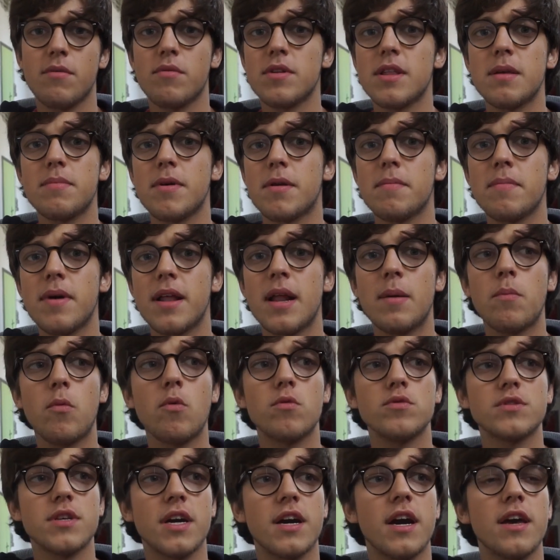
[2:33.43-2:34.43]
Quindi per me la
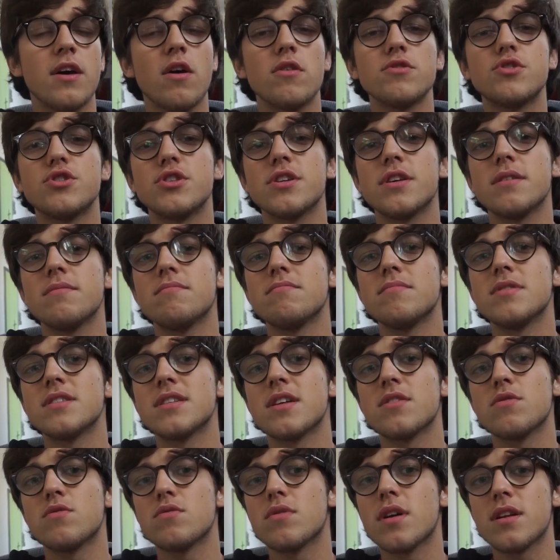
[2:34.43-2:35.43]
musica, io oggi mi
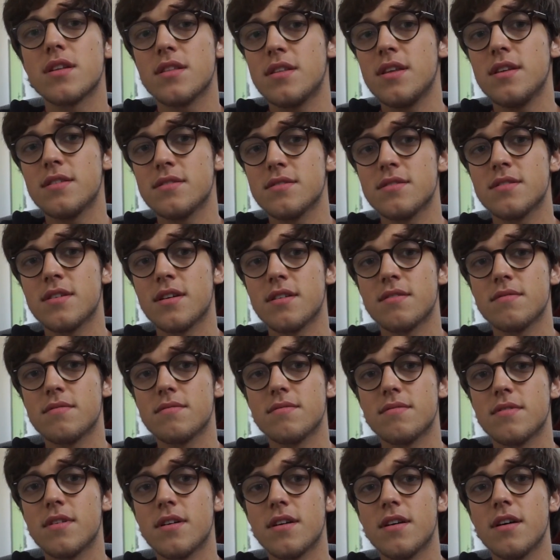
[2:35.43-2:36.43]
sento un artista,
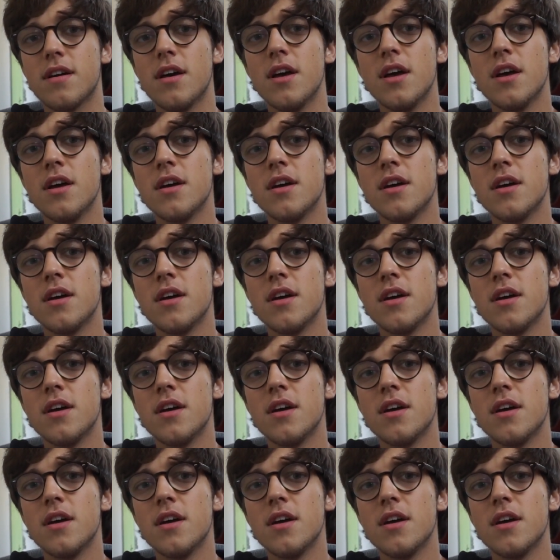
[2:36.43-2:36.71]
non,